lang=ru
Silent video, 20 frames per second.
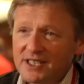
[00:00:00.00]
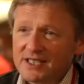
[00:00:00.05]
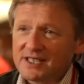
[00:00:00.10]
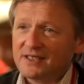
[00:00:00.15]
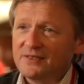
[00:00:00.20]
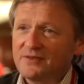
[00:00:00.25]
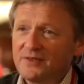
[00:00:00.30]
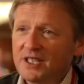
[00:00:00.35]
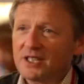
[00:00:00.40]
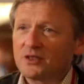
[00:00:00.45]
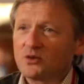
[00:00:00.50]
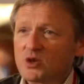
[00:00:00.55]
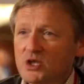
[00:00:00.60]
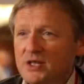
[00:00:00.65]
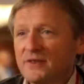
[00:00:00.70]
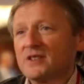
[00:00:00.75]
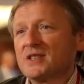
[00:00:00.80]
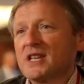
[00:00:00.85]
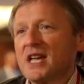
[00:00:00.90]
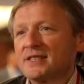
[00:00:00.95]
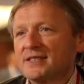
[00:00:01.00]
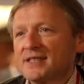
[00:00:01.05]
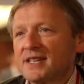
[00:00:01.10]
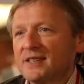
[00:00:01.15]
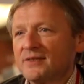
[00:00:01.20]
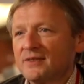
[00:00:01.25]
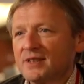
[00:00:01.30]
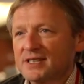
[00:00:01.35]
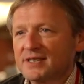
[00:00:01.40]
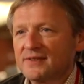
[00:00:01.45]
этих вин уже
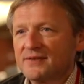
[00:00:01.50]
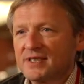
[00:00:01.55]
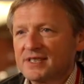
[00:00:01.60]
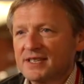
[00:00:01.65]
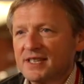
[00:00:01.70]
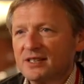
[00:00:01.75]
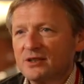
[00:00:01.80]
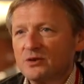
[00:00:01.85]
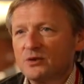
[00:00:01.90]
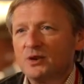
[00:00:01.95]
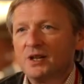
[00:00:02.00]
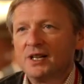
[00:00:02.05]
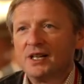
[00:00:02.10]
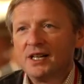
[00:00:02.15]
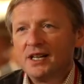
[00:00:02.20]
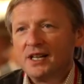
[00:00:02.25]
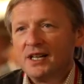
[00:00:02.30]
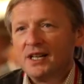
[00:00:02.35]
оценивается высоко.